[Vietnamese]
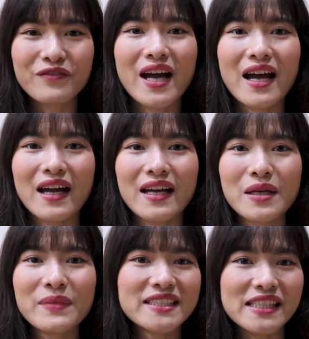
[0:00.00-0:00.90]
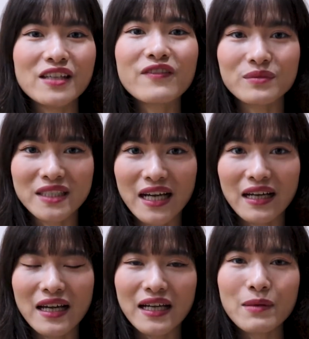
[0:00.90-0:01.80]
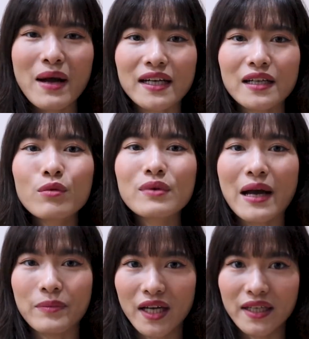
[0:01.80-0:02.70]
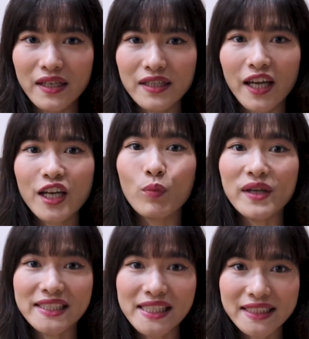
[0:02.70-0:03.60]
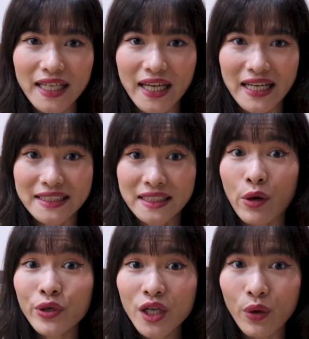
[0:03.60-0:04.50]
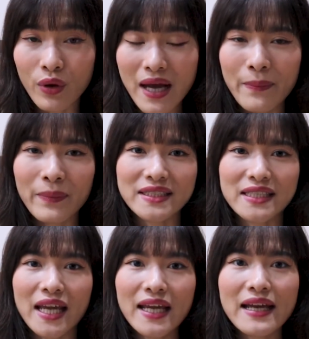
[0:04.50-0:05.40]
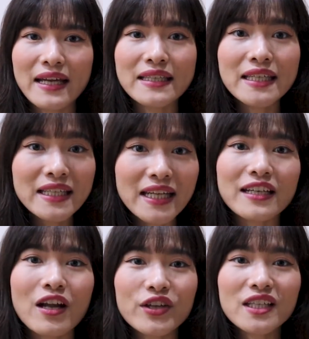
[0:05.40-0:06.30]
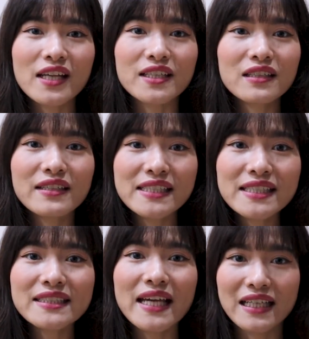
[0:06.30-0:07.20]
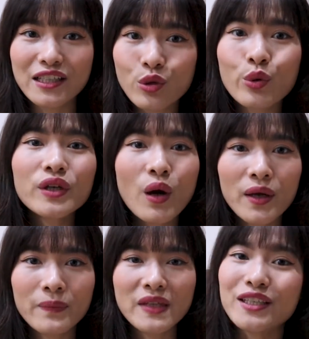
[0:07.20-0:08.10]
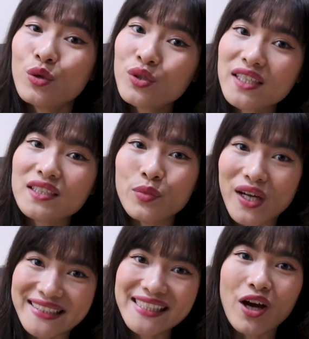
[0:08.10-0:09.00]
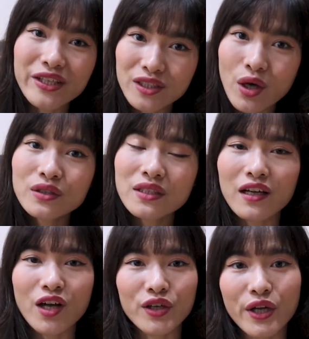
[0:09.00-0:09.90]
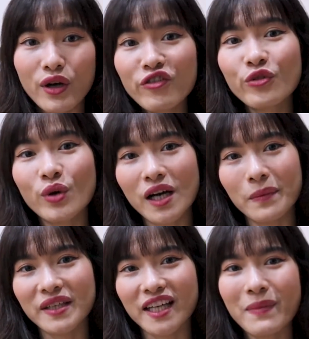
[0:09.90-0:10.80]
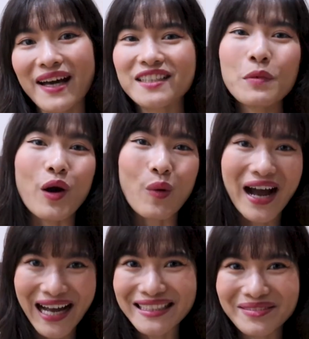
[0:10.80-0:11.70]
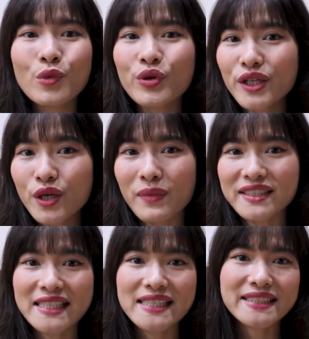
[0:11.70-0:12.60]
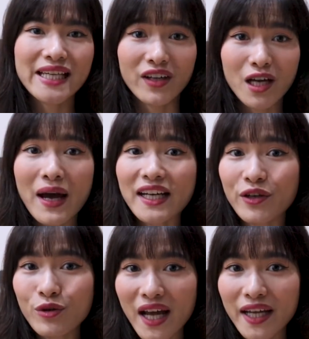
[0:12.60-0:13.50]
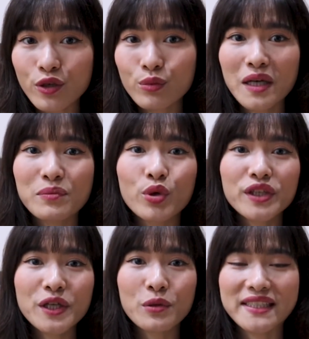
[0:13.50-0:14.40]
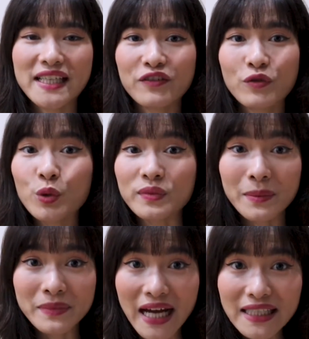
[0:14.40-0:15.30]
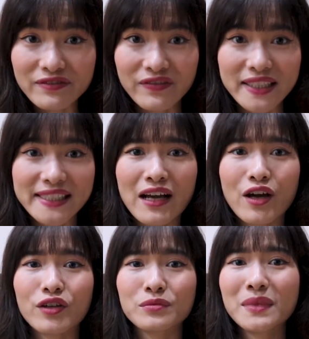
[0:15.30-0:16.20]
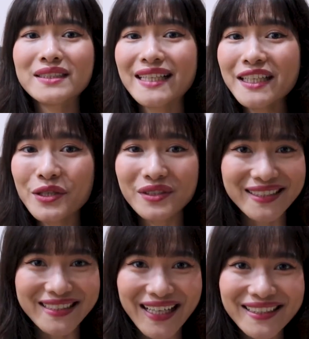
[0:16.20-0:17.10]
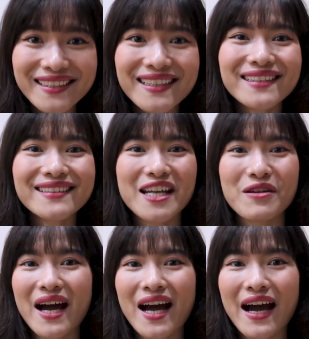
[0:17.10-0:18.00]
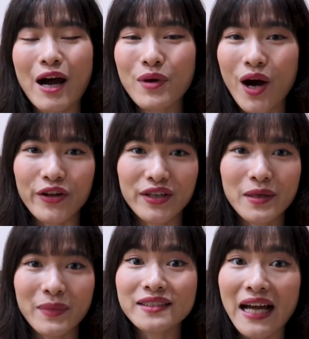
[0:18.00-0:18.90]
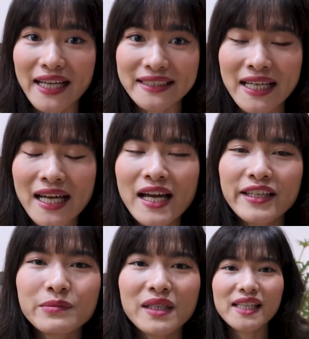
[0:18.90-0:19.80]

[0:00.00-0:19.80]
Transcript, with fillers: và mình chỉ hy vọng rằng các bạn không cảm thấy những cái điều mình chia sẻ là giáo điều mà sẽ nhìn nhận nó như là những lời chia sẻ gần gũi thôi để thu nhận được một cái gì đó thì tốt còn nếu không phù hợp thì các bạn cứ bỏ qua ha bốn điều mà trang chia sẻ với các bạn ngày hôm nay cũng là bốn điều mà trang vô cùng tâm đắc và trang còn mất rất nhiều thời gian nữa cơ để mà học hỏi để mà thực hành nhưng